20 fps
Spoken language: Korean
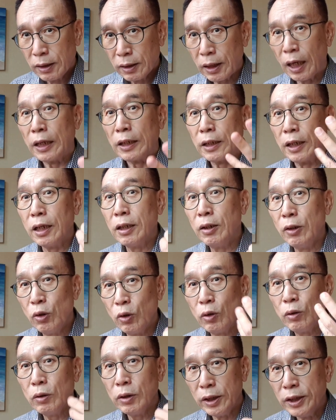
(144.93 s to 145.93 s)
당연한
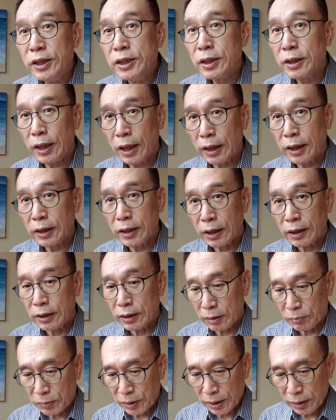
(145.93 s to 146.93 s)
걸로 인식하게 되는
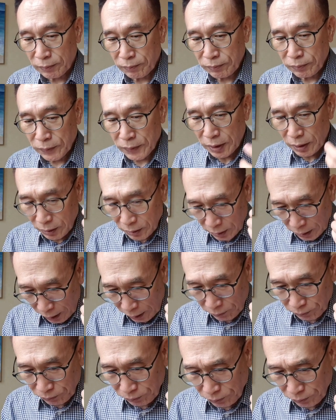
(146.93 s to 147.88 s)
겁니다. 그런데